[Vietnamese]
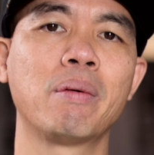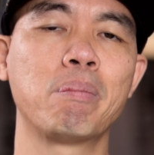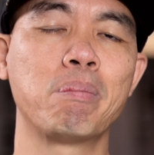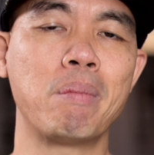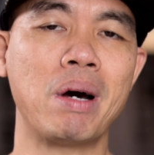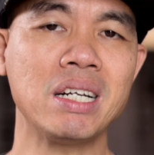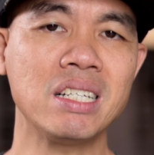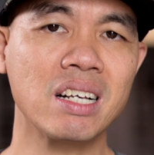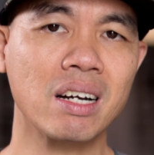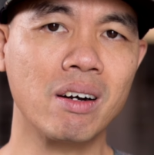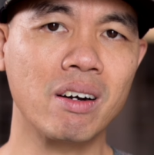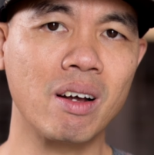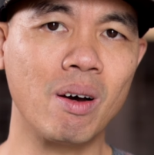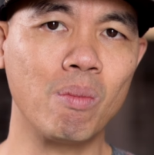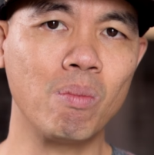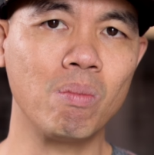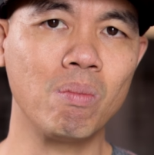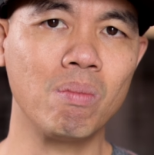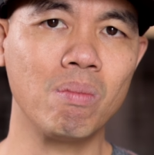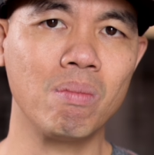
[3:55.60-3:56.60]
bán sức lao động
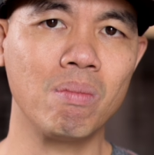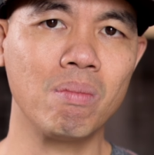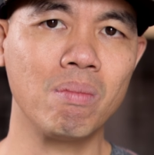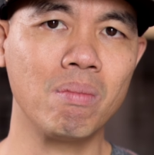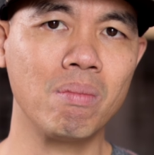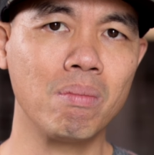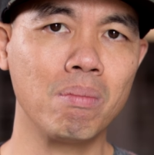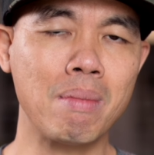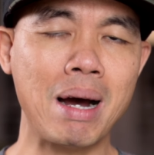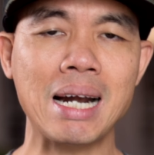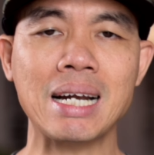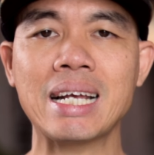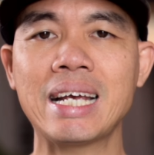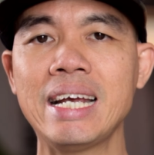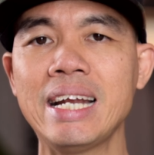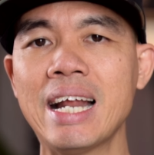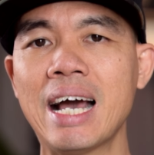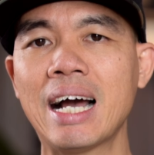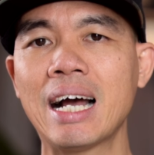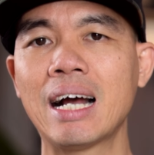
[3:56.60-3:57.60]
bán
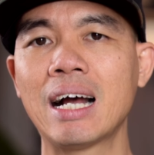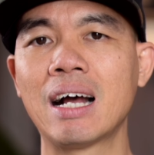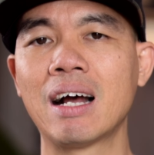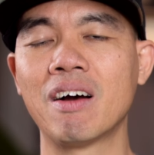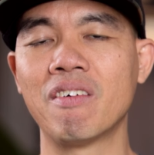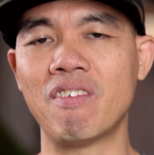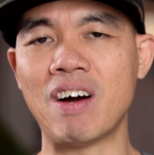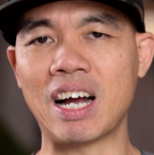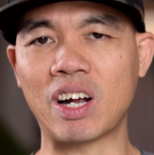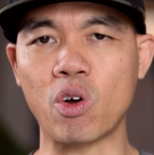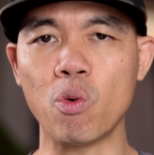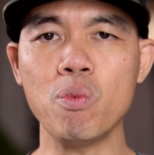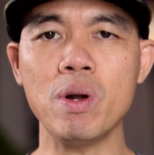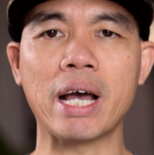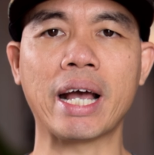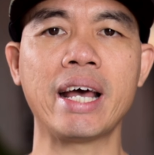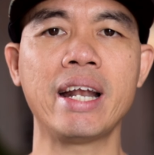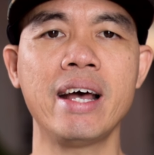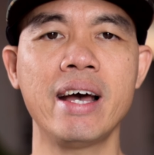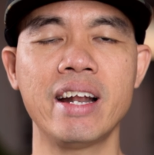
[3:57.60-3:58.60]
kỹ năng và cũng là
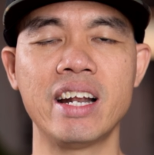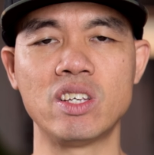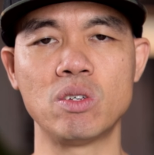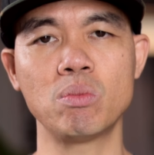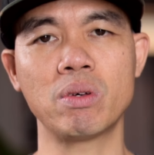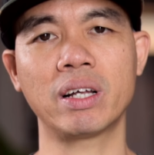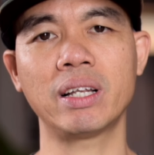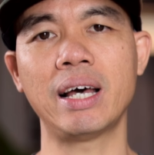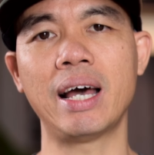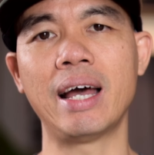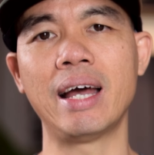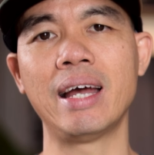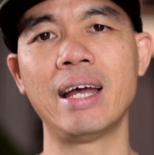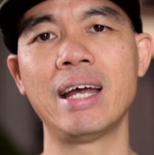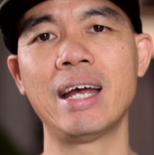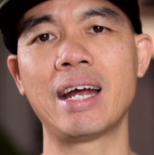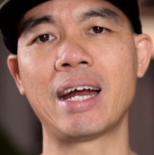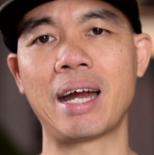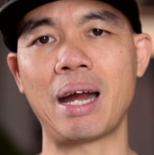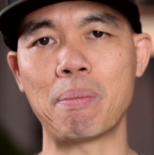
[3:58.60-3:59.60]
cái nơi để chúng ta có thể
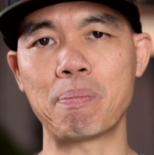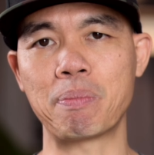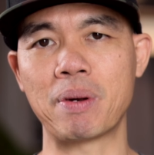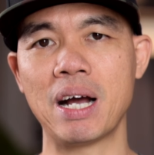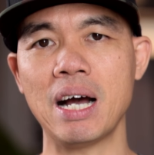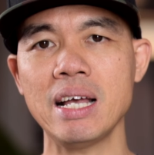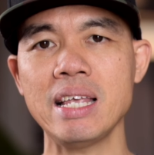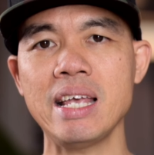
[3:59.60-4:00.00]
gặp gỡ